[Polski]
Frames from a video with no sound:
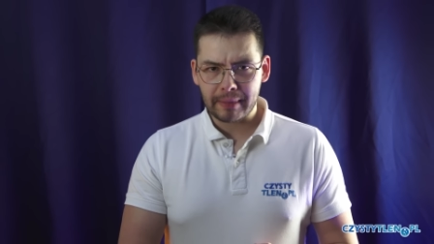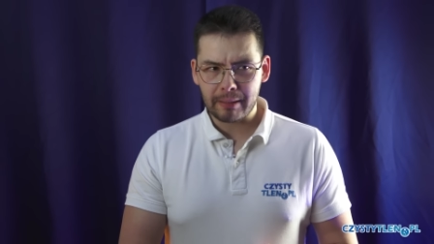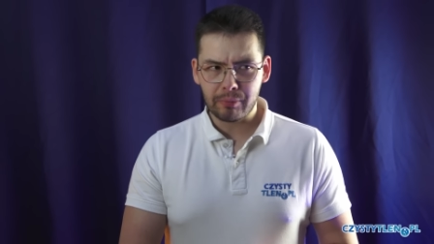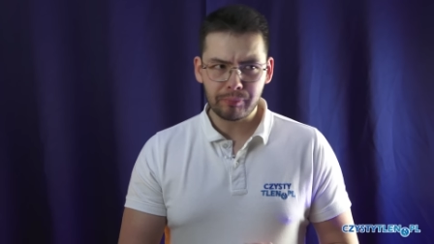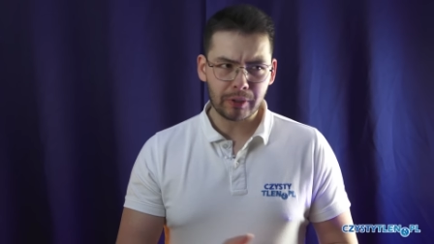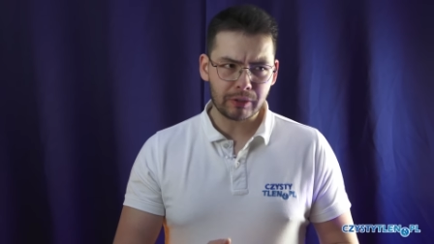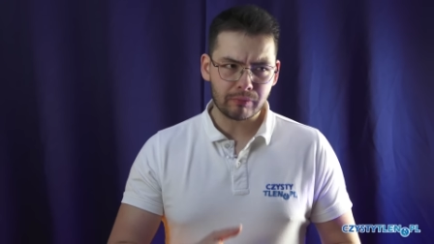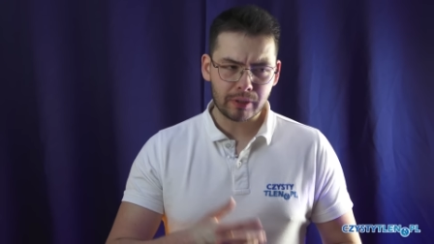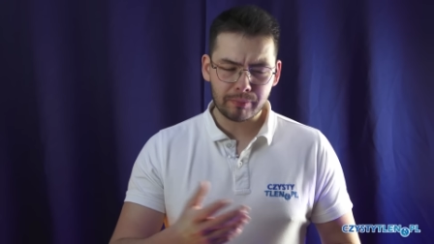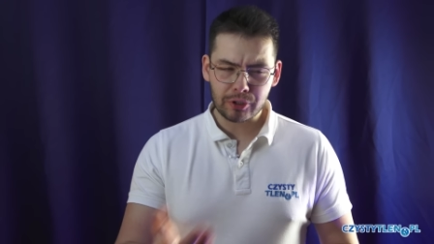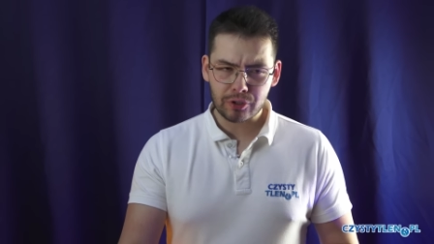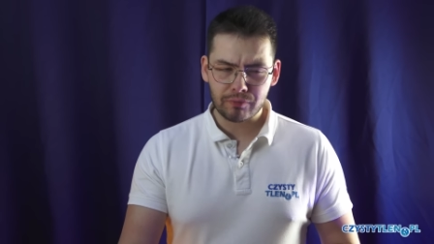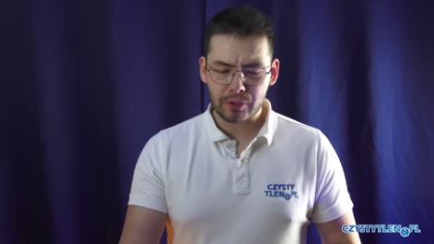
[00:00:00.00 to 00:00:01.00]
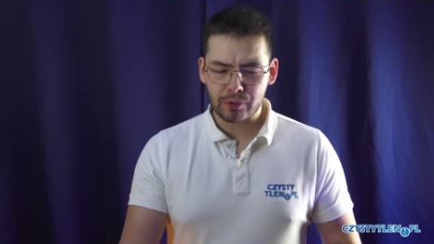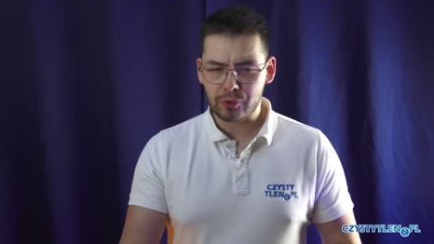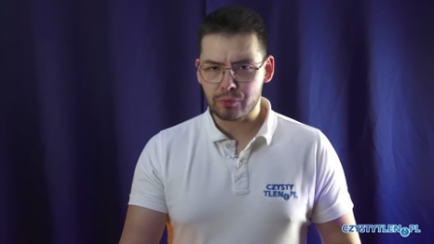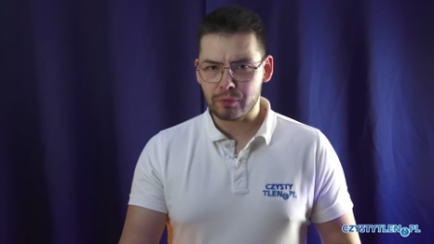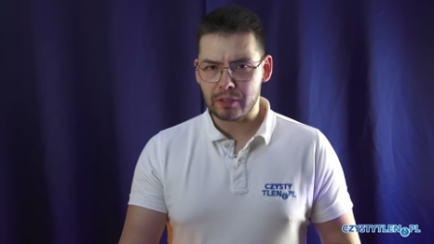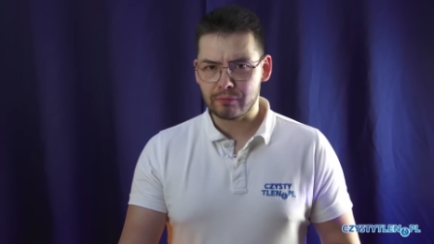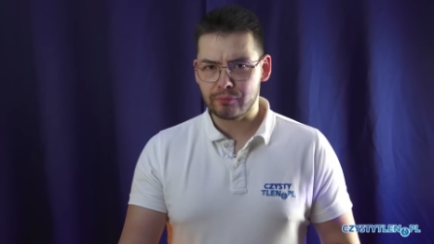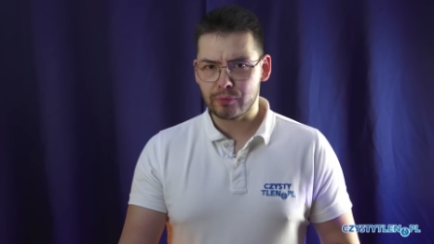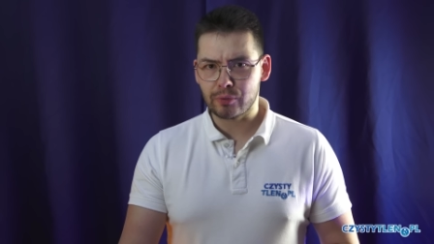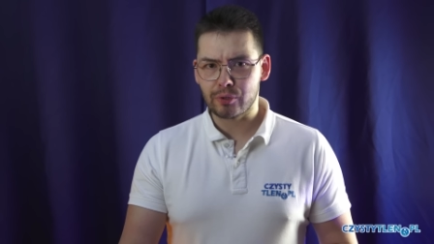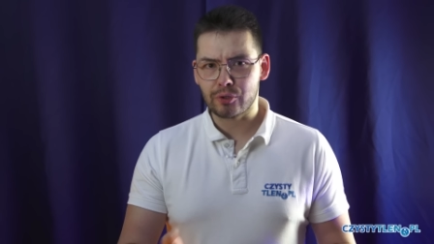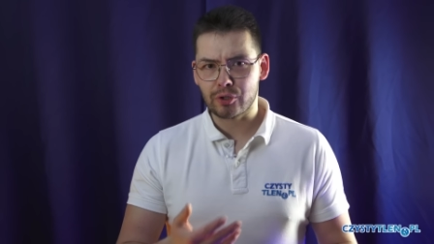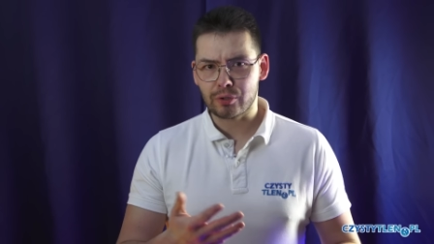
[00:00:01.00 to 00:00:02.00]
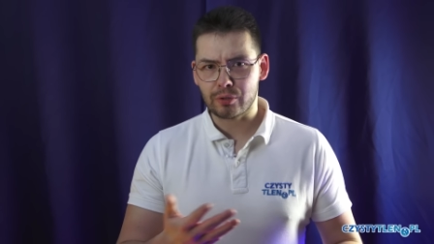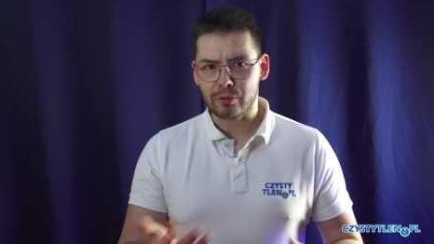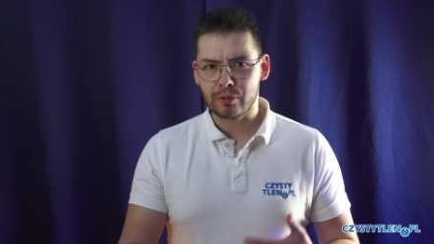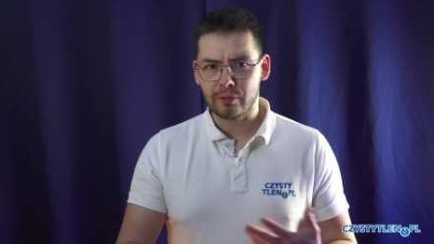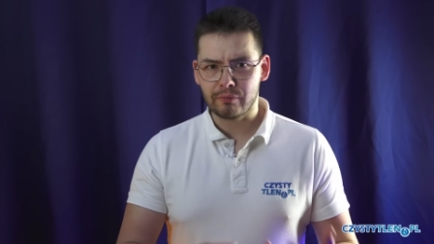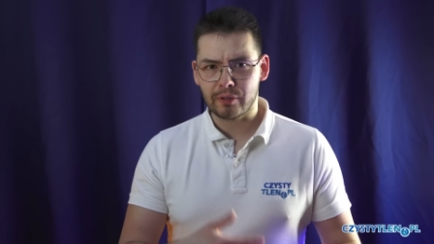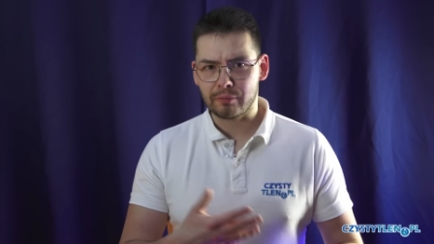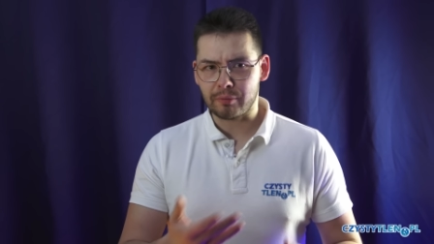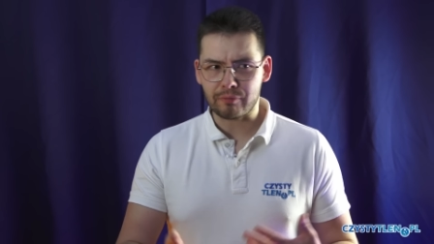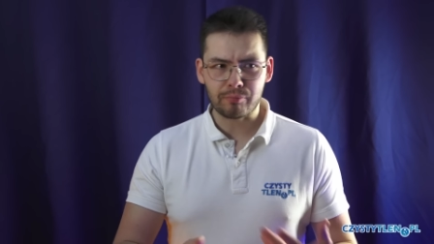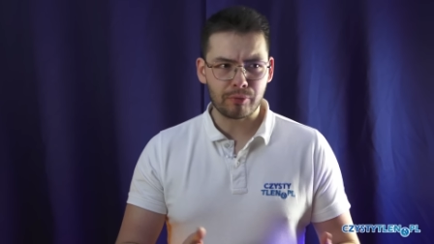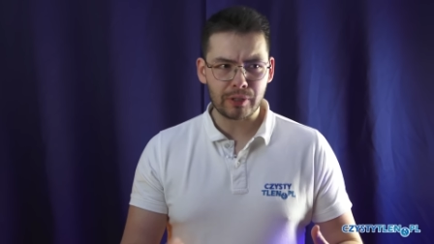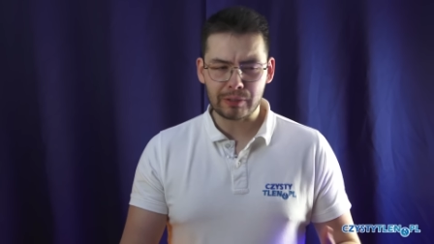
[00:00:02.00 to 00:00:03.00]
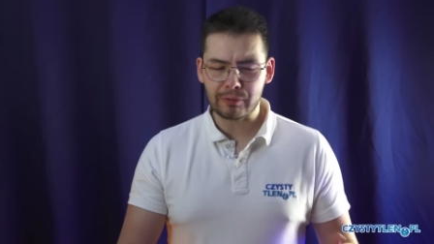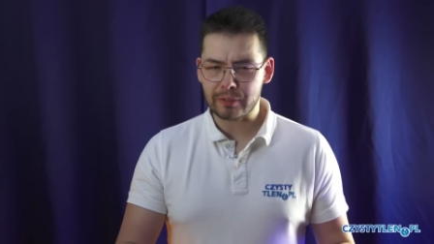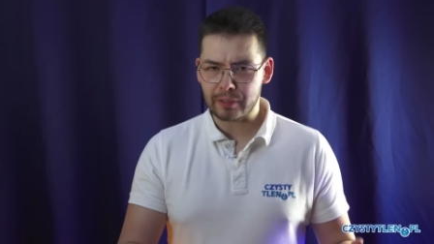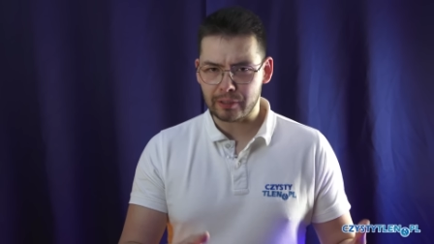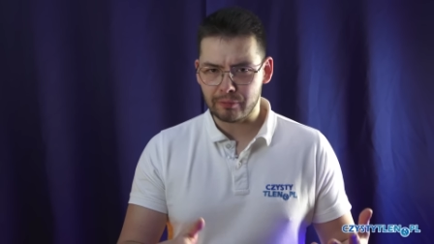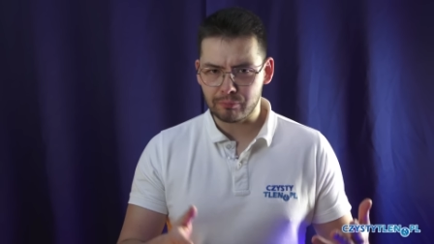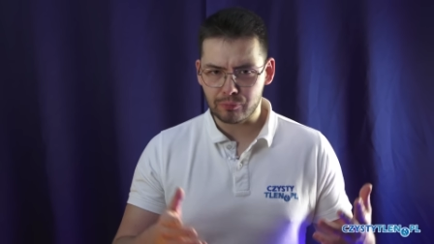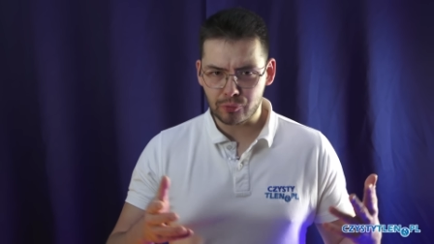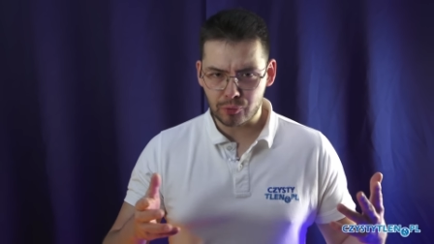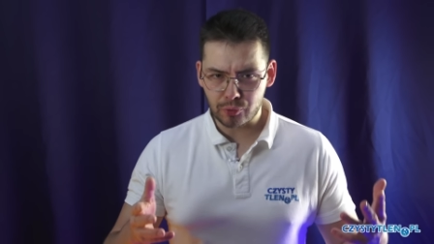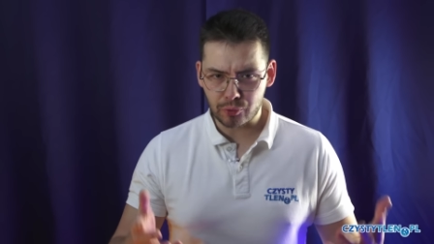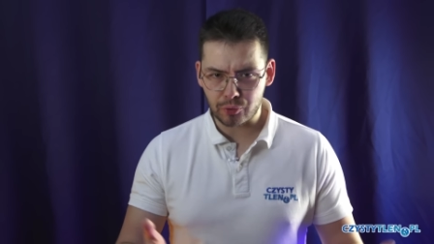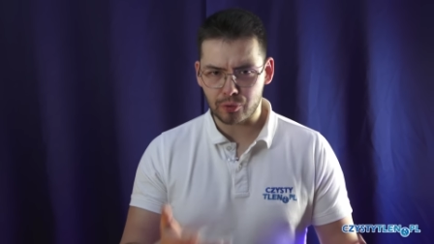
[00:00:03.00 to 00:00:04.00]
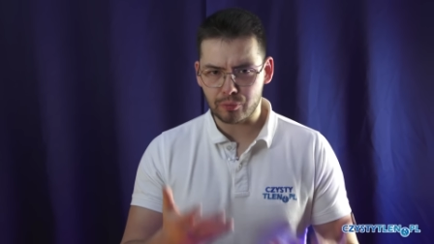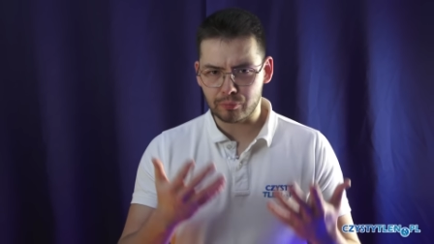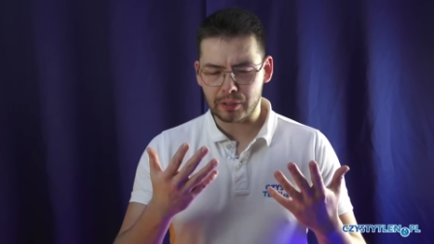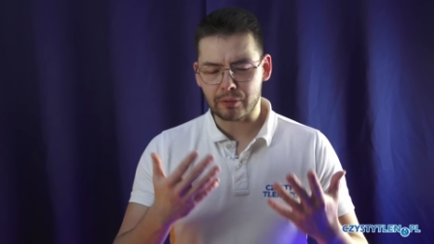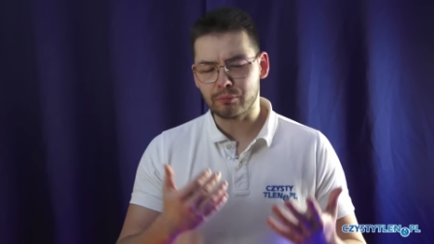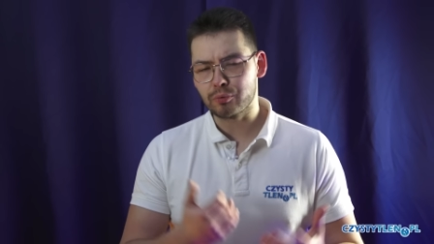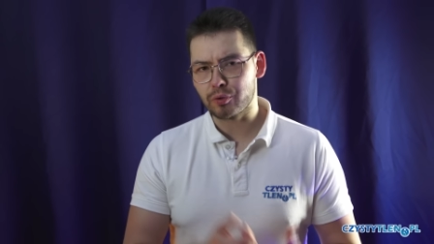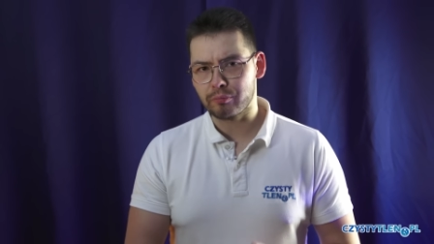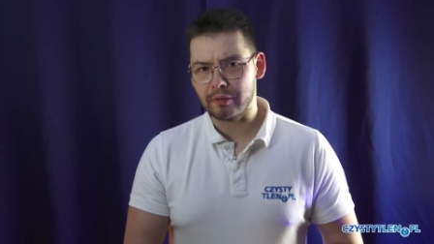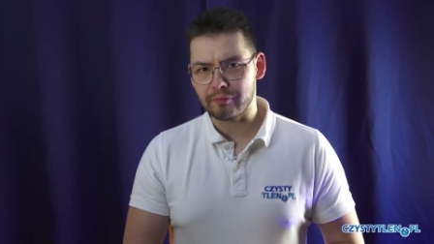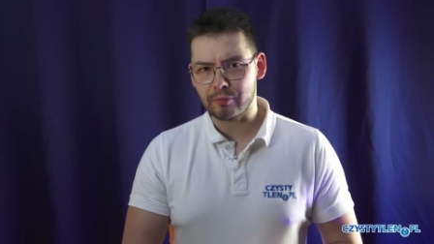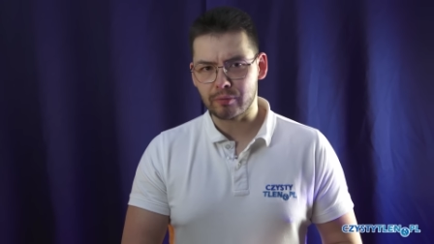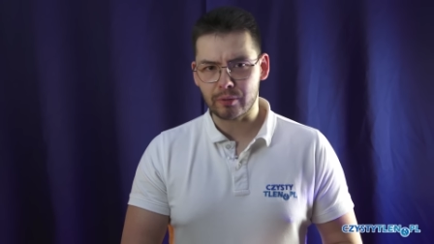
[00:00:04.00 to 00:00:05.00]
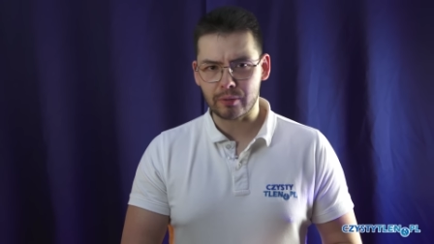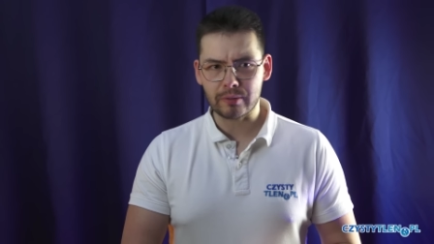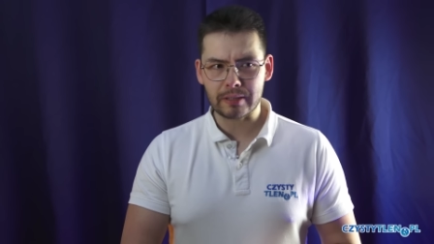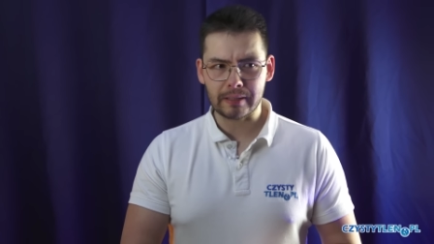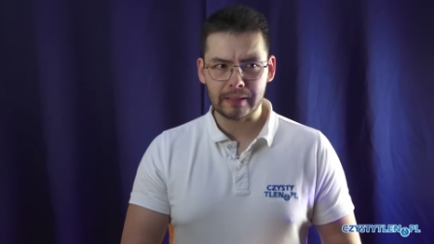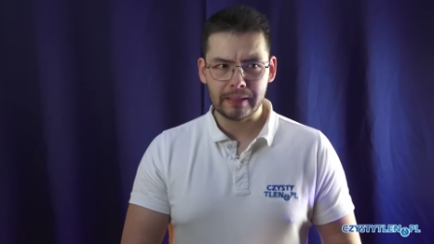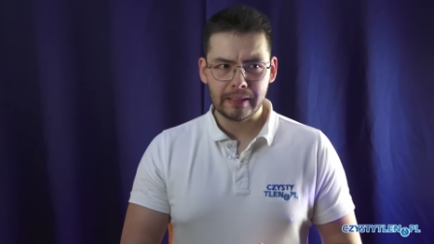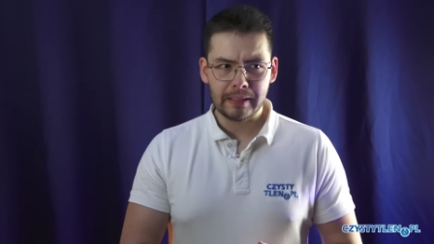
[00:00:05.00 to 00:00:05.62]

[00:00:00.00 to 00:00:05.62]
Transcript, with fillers: bo potem, gdy będziesz wychodził na dwór czy cokolwiek, no wspólnego z takim dużą, taką dużą dawką gorąca,